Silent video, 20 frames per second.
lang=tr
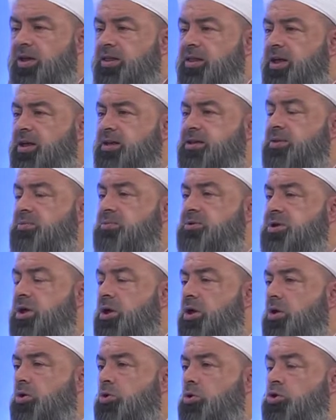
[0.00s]
Hazretleri bize
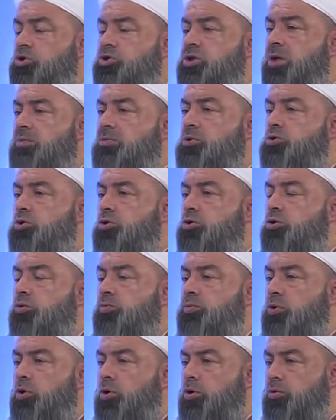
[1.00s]
göstermiş olduğu bir
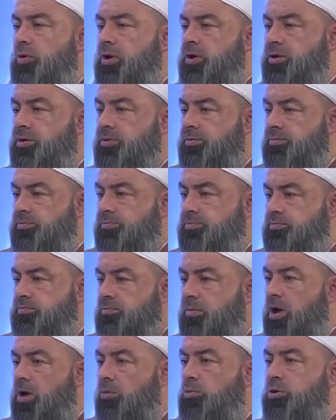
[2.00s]
yol var.
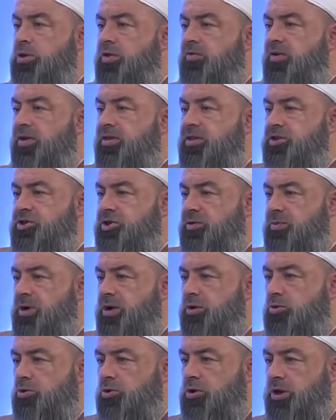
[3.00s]
Mahmut Efendi
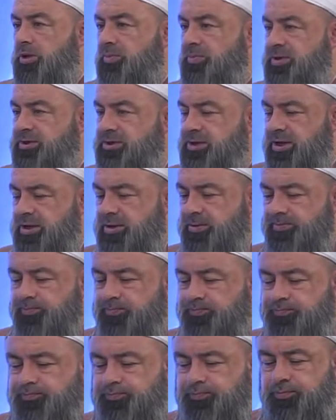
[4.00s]
cemaati olarak bizler
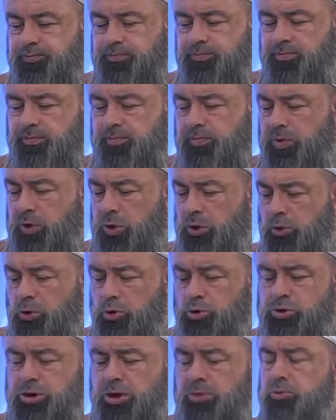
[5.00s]

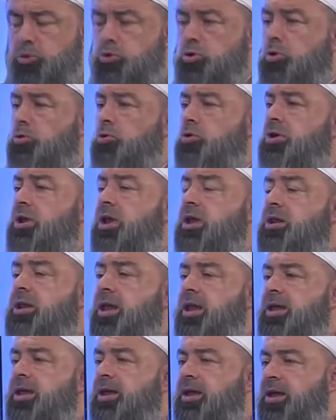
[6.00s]
göstermiş olduğu ne? ne?
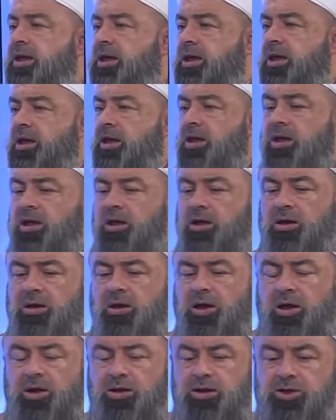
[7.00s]

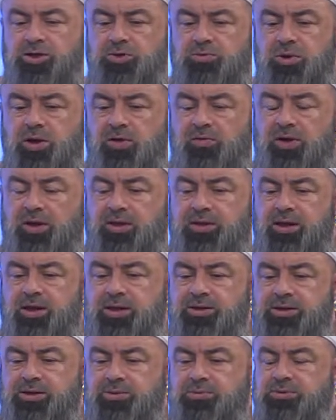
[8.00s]
Kardeşim Efendi
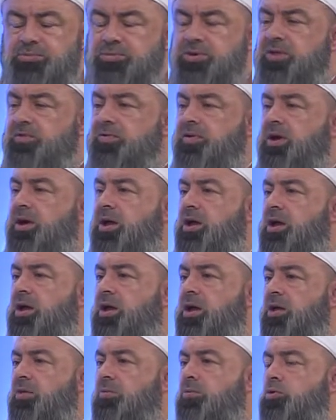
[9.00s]
Hazretleri bir defa
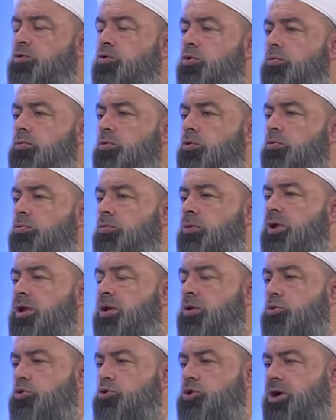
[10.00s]
bütün müminleri
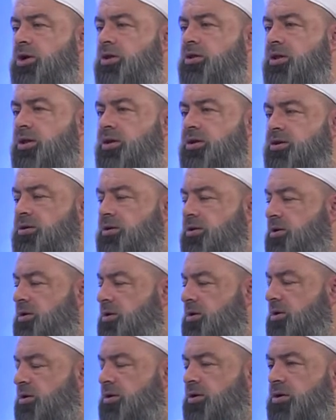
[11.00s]
kucaklar.
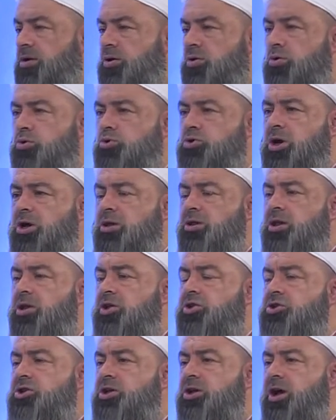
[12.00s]

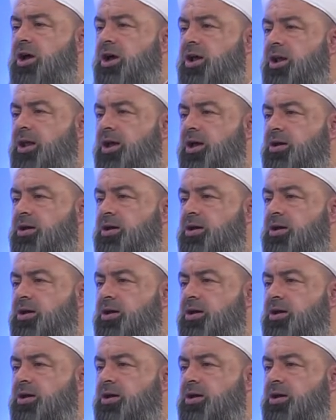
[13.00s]
Kucaklayıcılık ahlak.